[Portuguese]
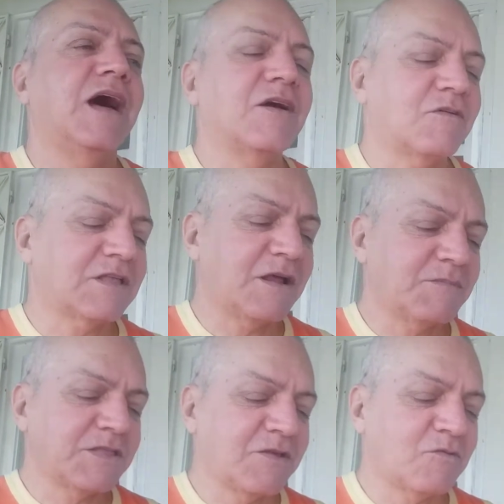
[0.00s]
Aí quando ela
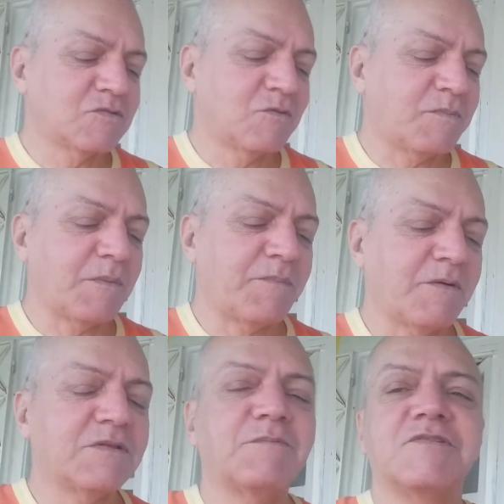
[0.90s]
me deu o
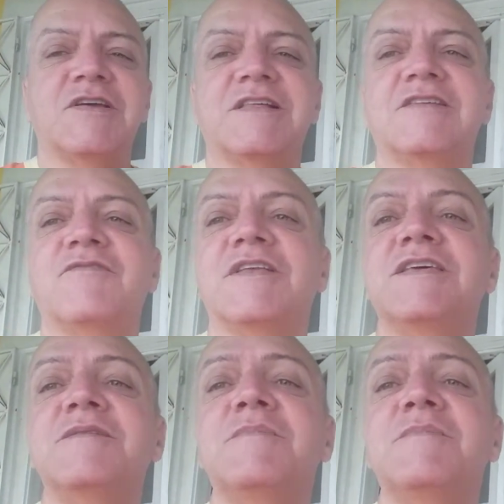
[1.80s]
papel né, para dia 13, eu falei,